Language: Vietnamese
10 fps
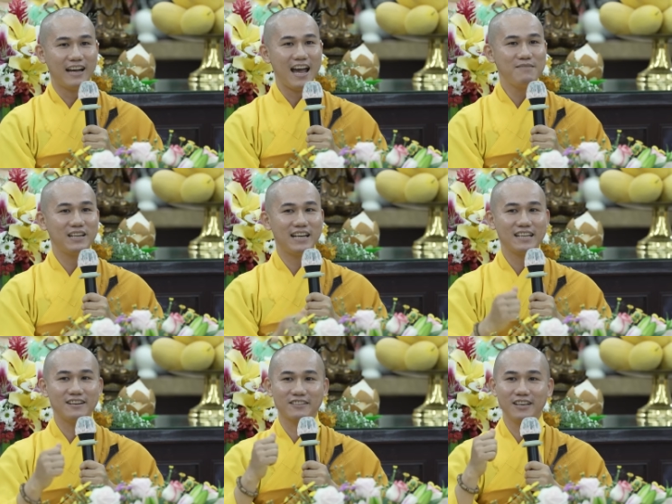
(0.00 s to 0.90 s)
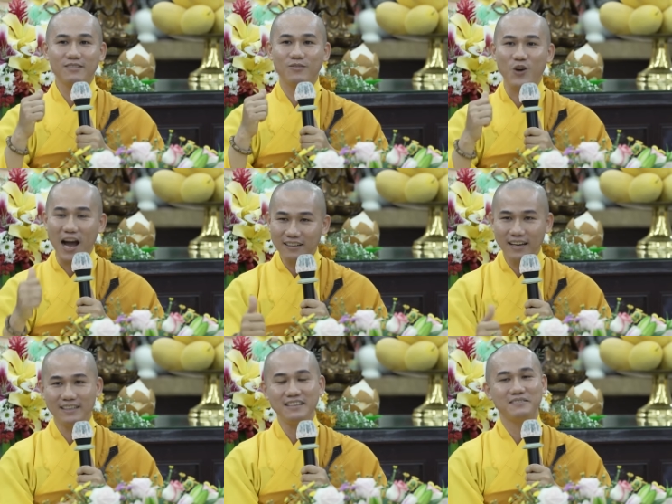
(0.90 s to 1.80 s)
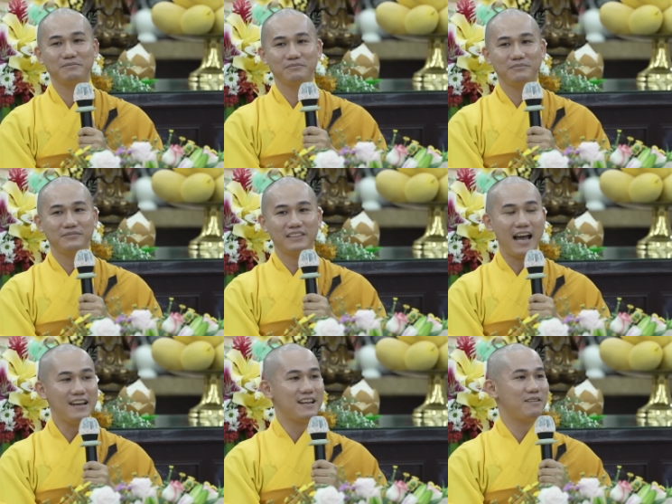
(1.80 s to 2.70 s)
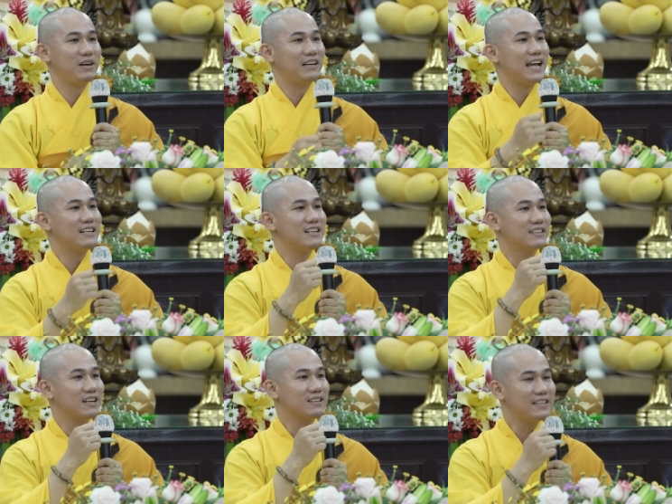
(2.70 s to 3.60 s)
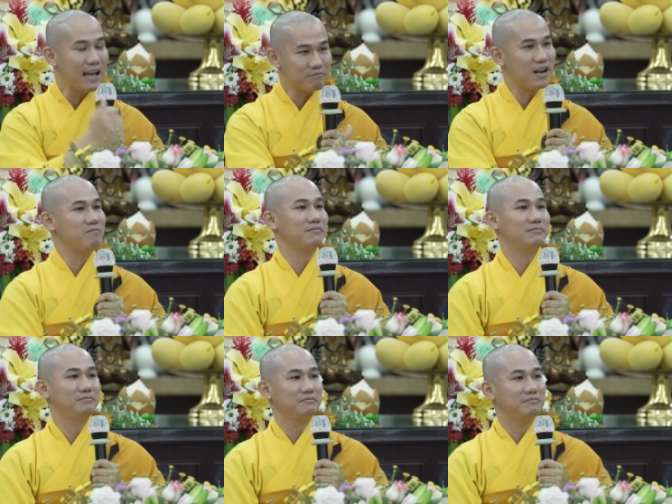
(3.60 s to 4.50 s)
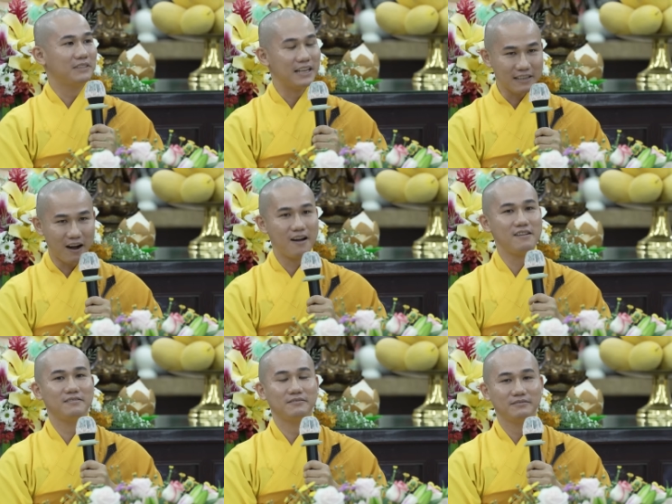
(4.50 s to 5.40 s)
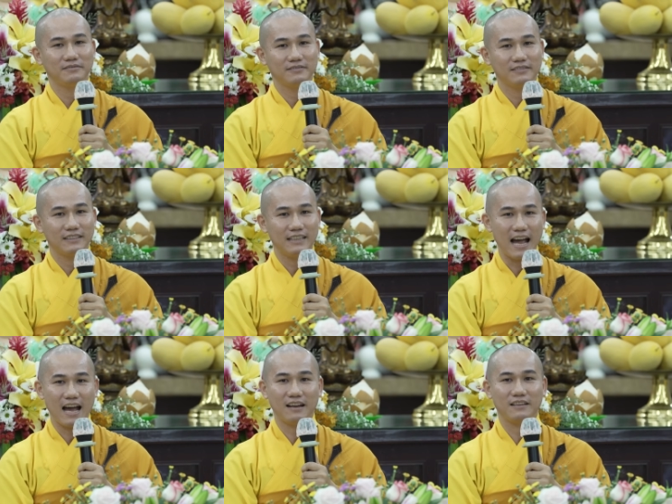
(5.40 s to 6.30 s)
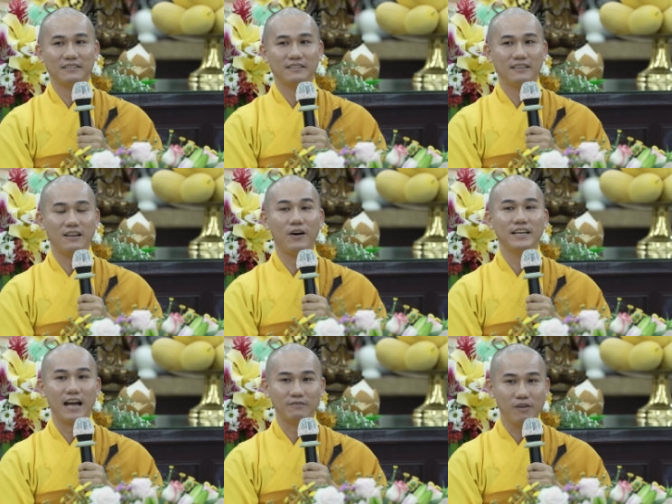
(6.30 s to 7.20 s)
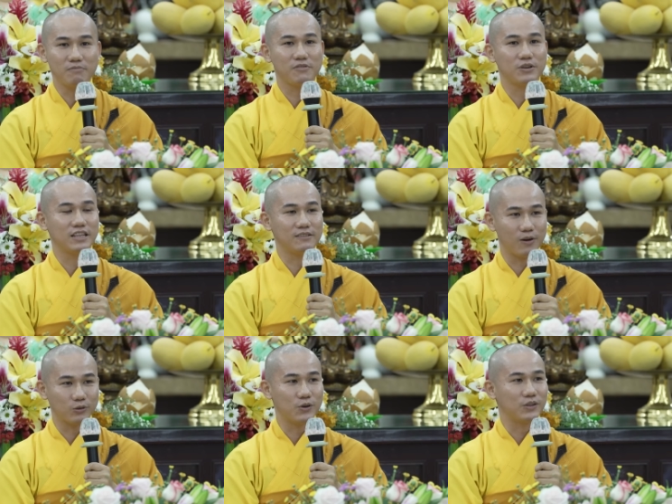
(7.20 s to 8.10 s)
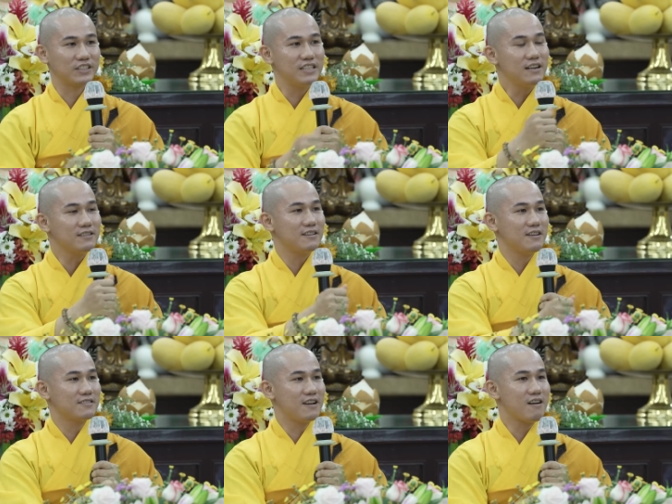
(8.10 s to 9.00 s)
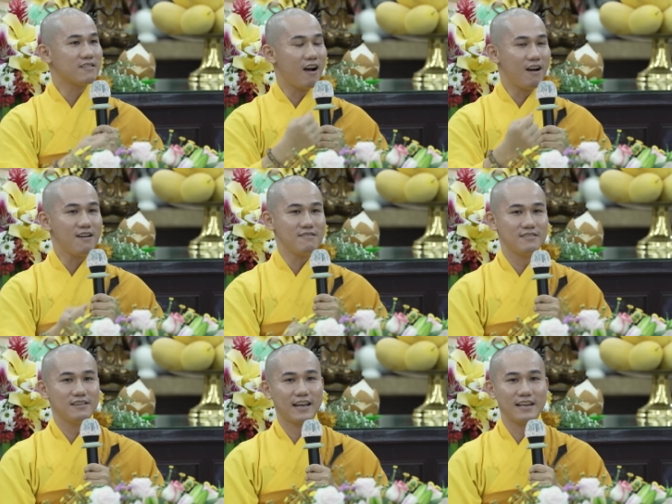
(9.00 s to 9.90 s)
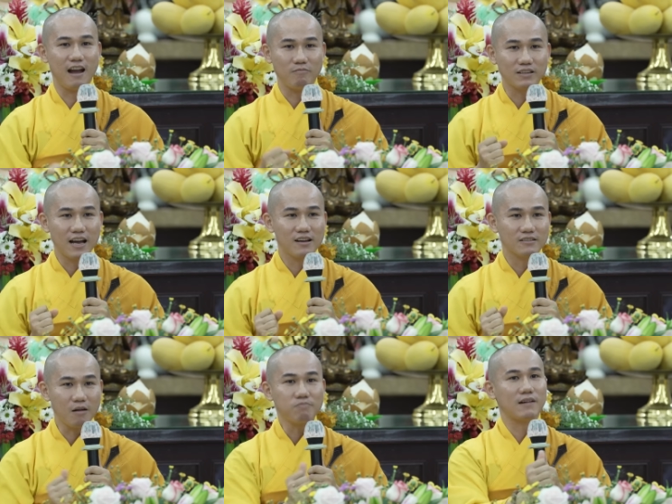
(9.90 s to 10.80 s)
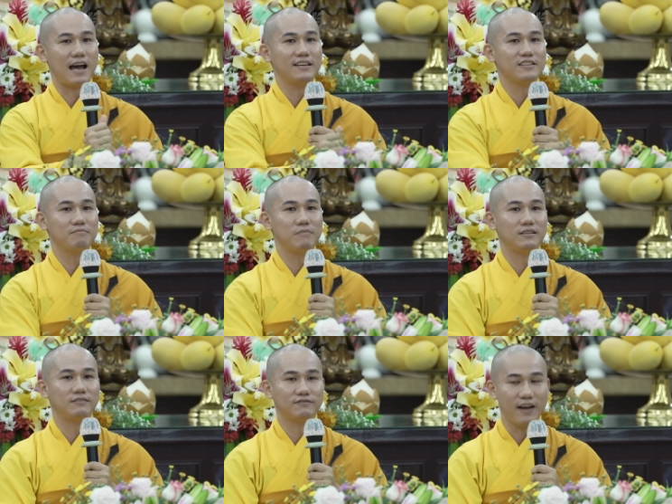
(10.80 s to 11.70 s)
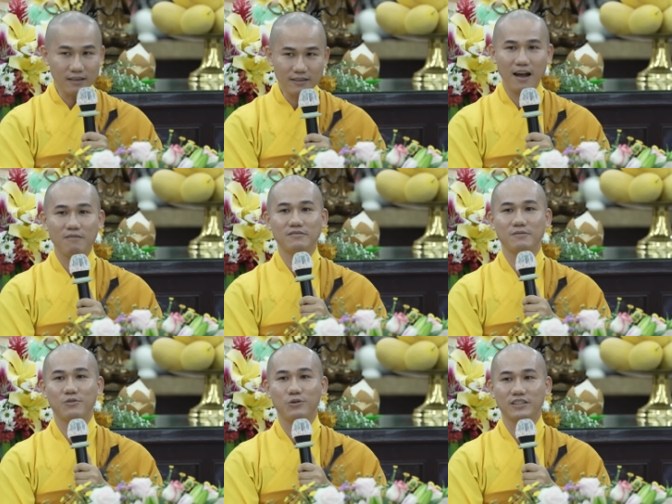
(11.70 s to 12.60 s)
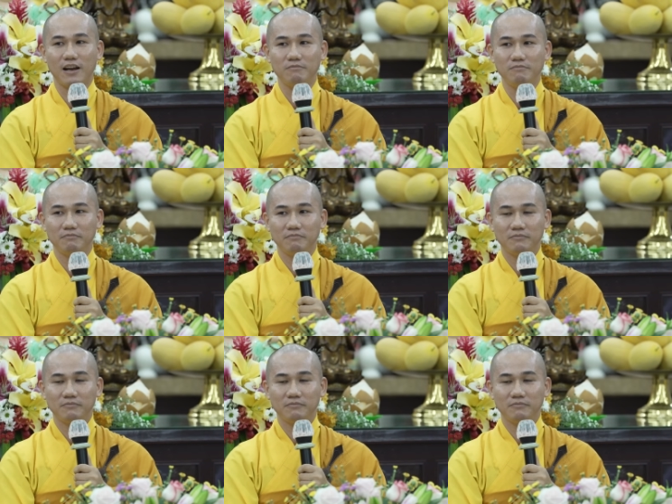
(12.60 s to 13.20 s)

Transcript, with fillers: hay mình lên được chức quản lý, hay là mình lên được chức giám đốc, thì đó là loại hạnh phúc của sự phụ thuộc. Nhưng nó có cái động cơ thúc đẩy cho mình phấn đấu trong cuộc sống,